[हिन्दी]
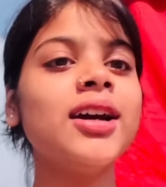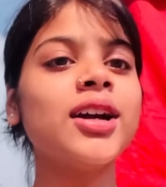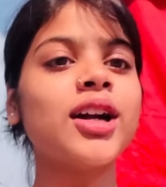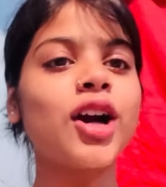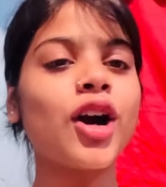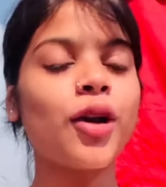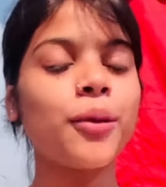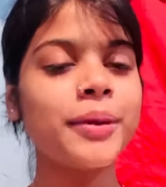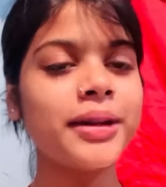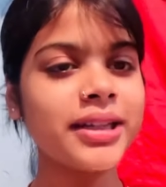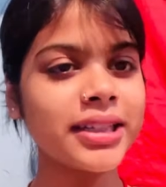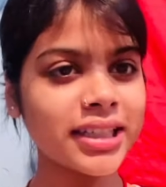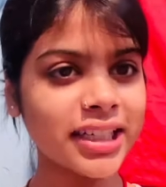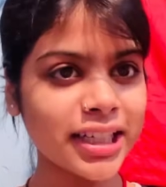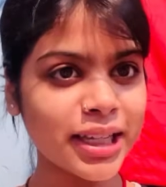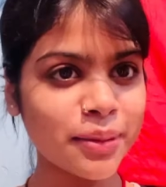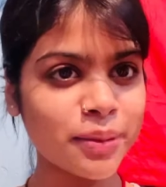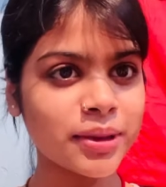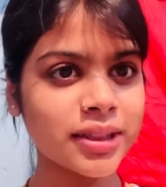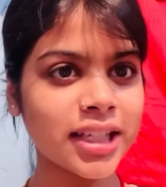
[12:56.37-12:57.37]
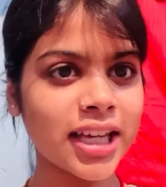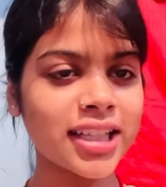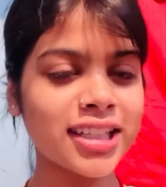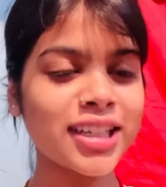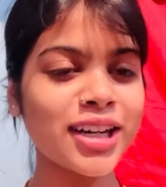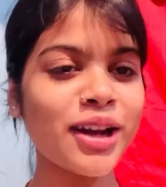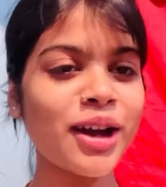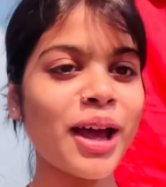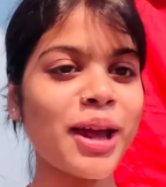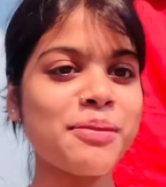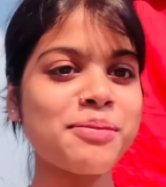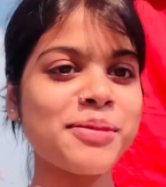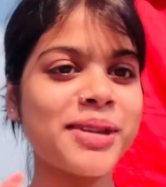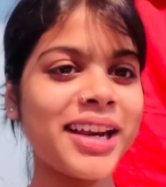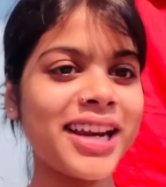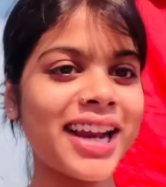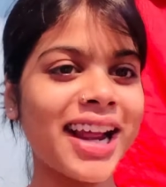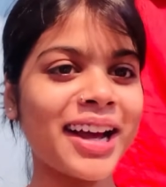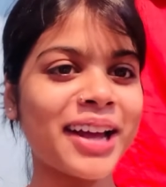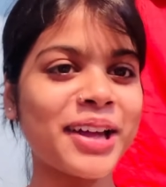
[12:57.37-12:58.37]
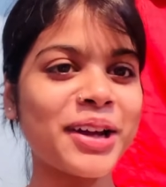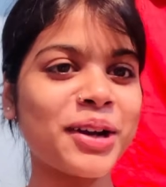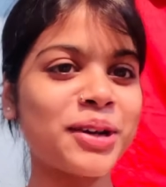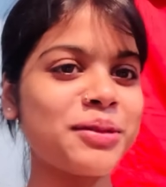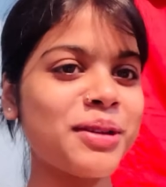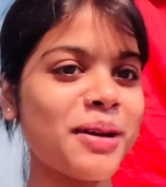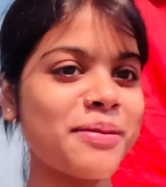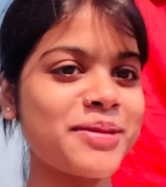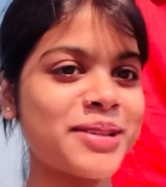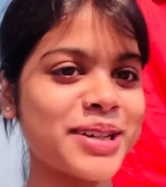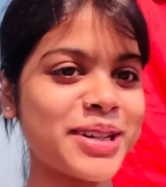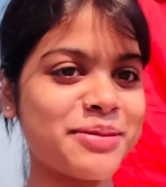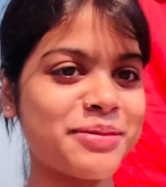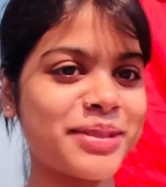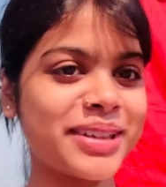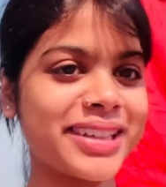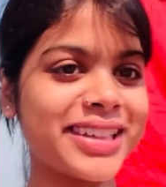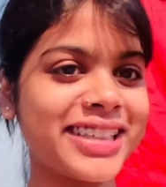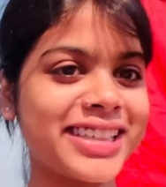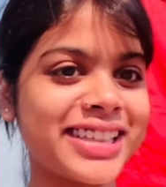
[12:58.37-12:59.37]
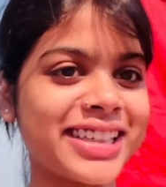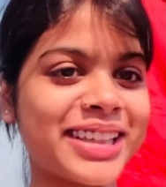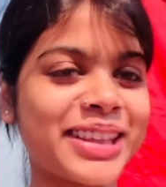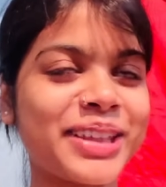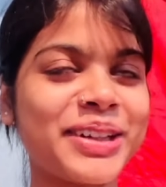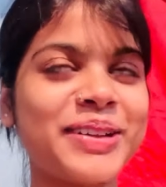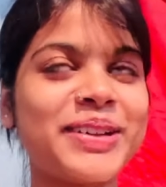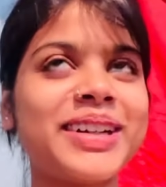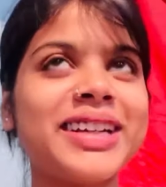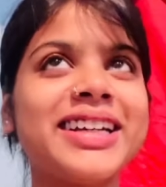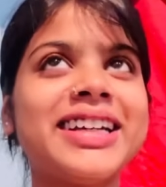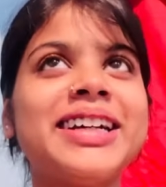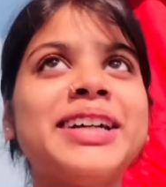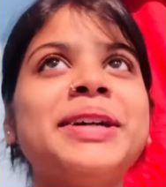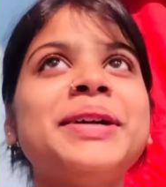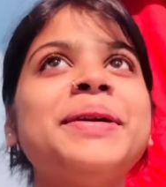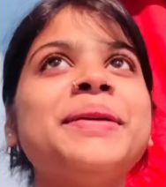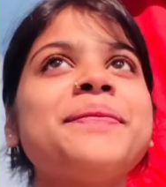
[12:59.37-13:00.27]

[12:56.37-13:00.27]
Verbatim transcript: कमेंट करके बता देना एंड मेरी राखी को भी आप लोग नंबर दे सकते हो ठीक है